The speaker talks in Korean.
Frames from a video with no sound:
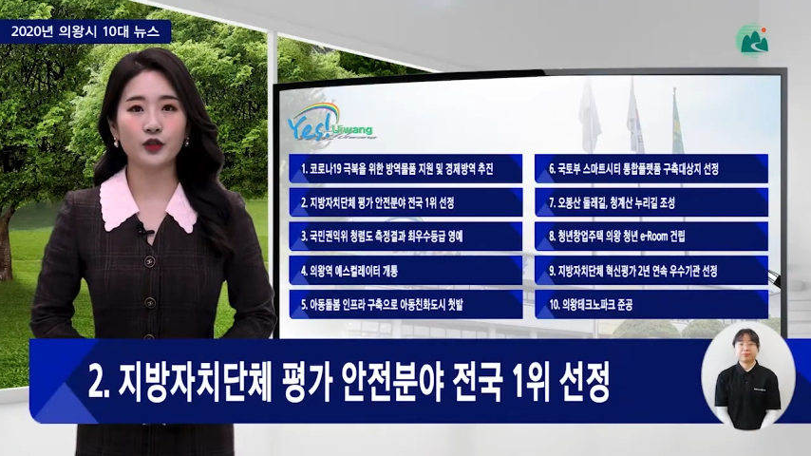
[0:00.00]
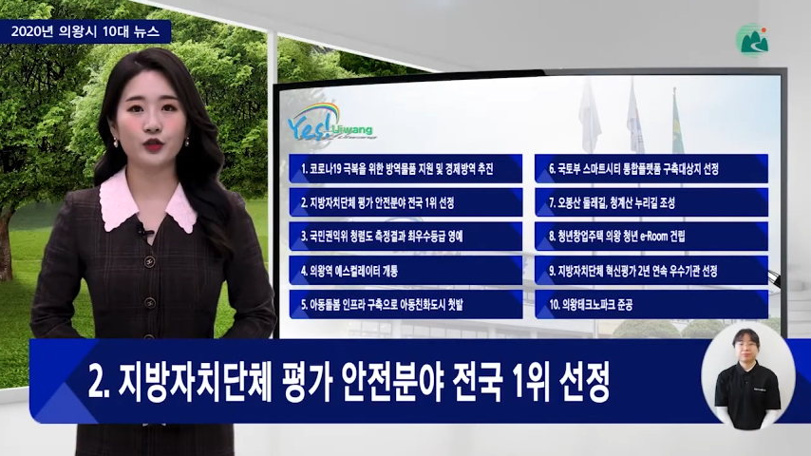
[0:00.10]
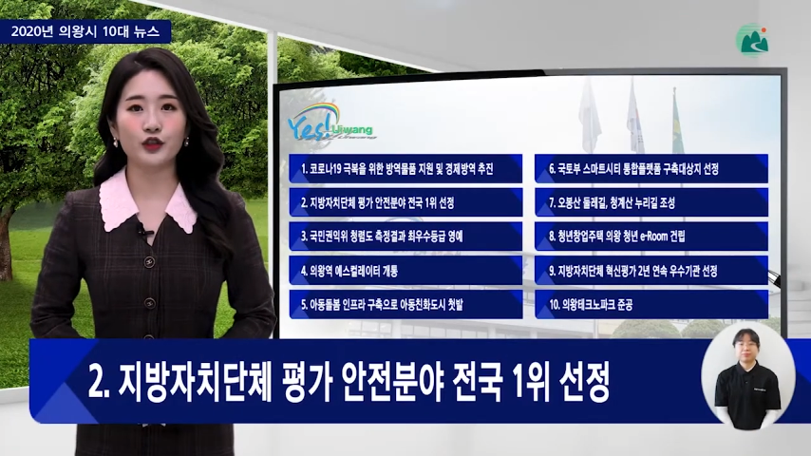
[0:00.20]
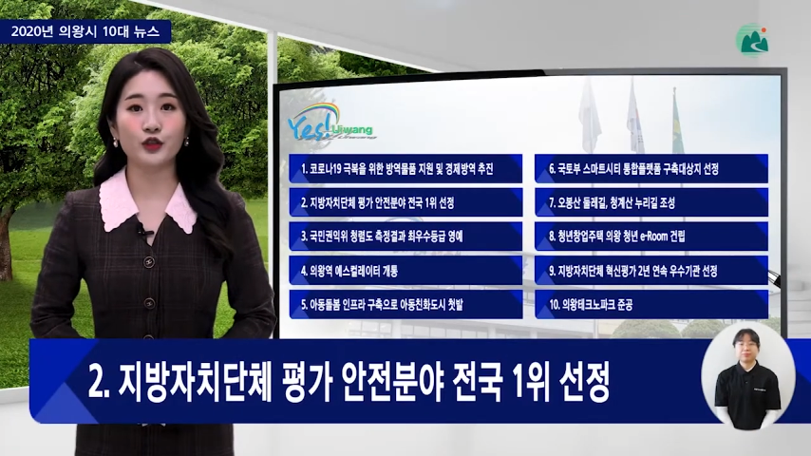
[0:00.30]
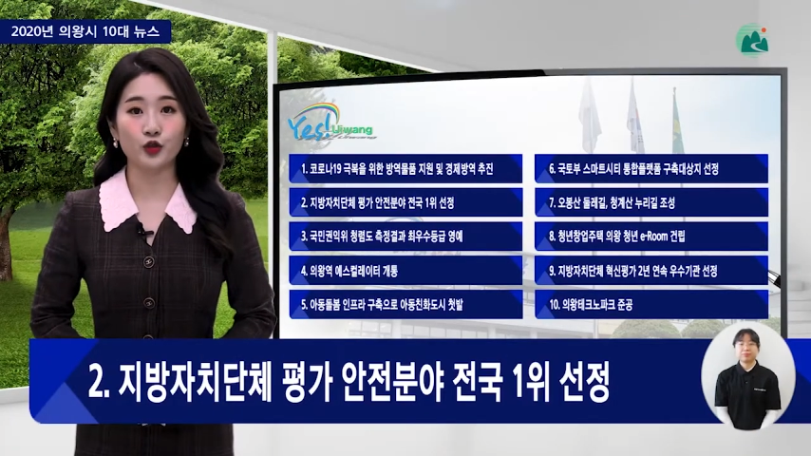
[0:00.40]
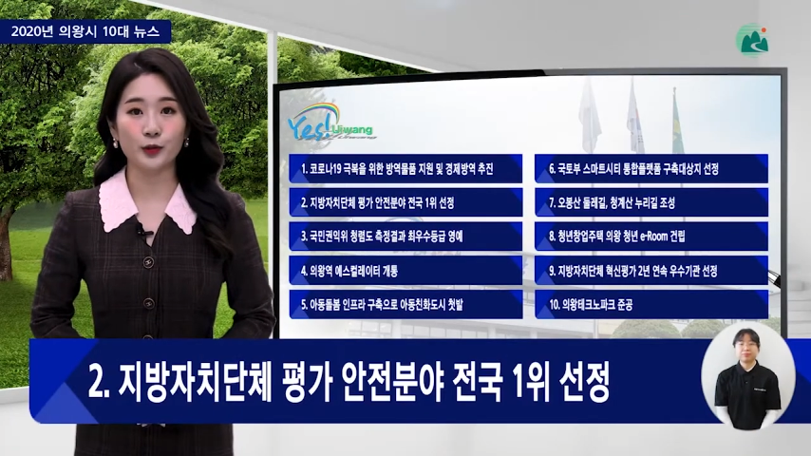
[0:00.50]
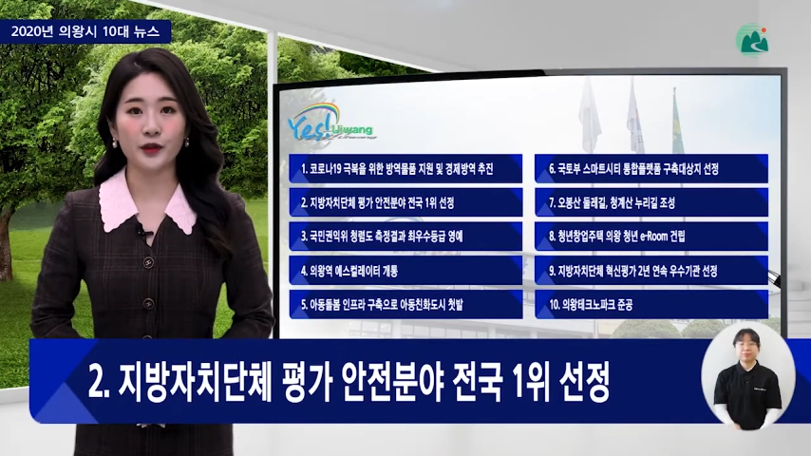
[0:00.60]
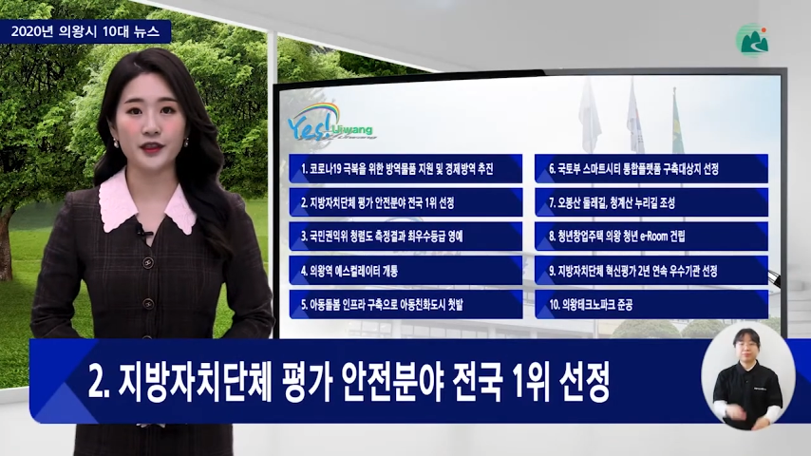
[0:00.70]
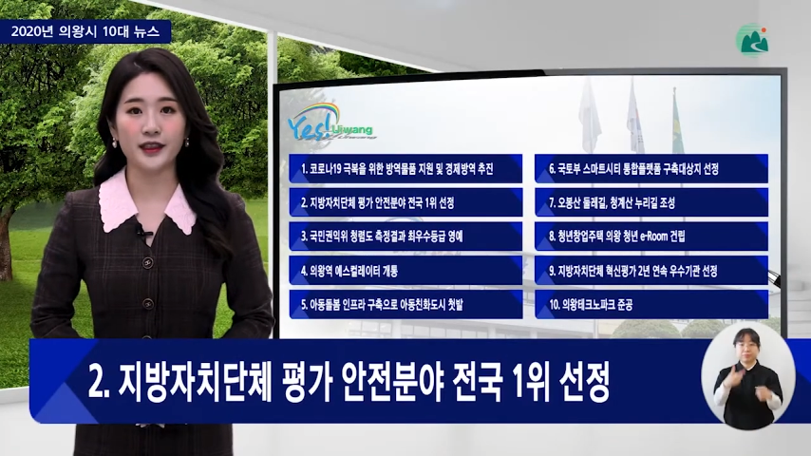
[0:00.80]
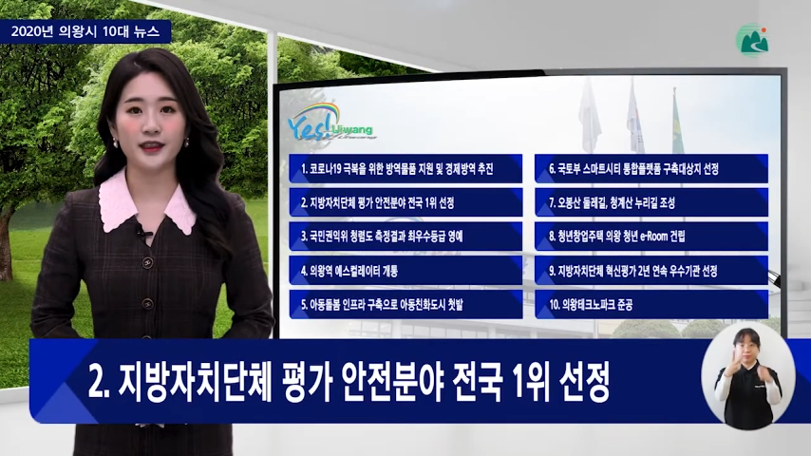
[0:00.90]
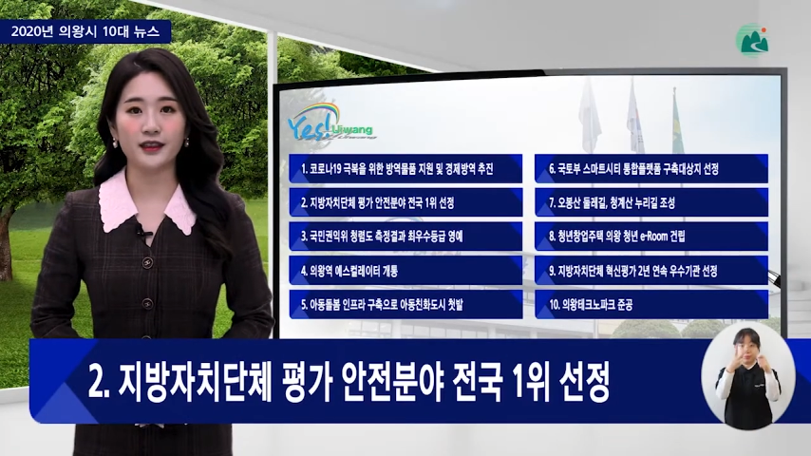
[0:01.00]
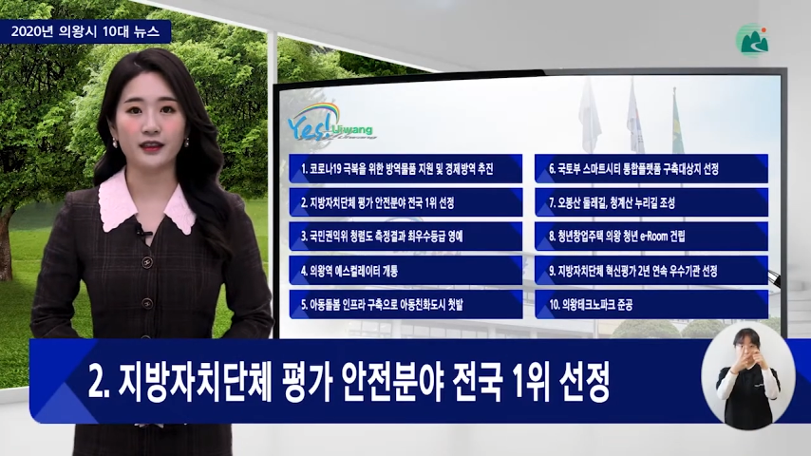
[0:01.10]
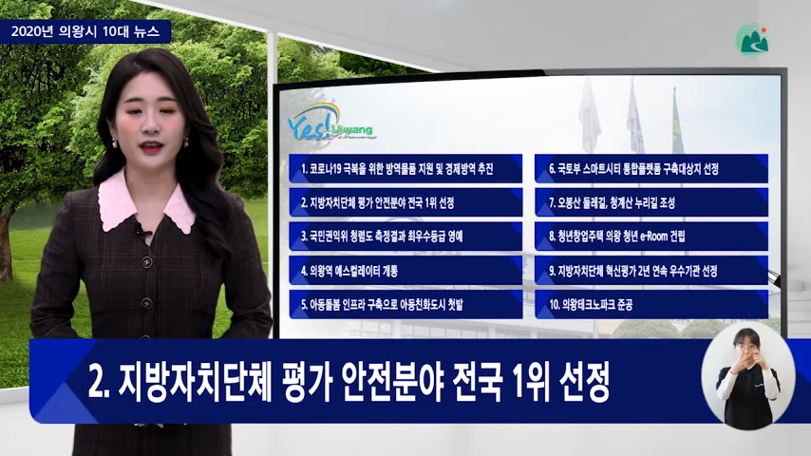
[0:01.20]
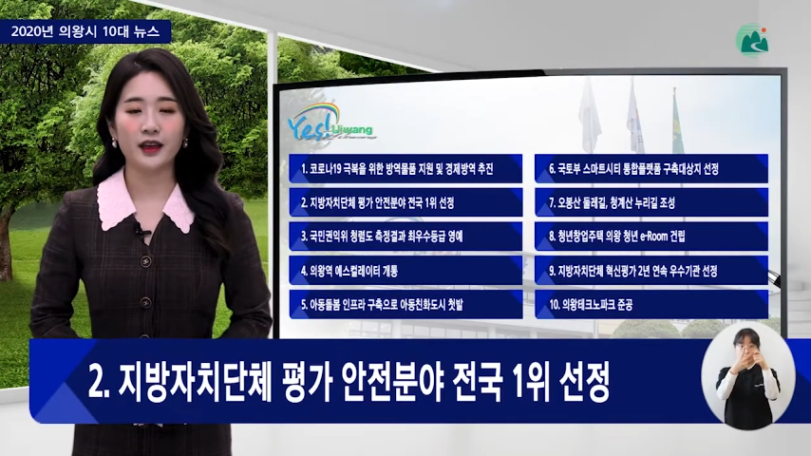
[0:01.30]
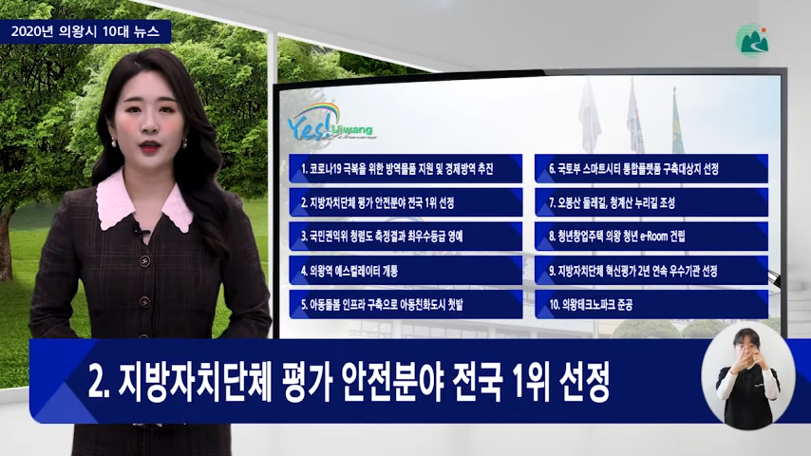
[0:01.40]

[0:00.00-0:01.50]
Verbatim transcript: 뉴스 두 번째는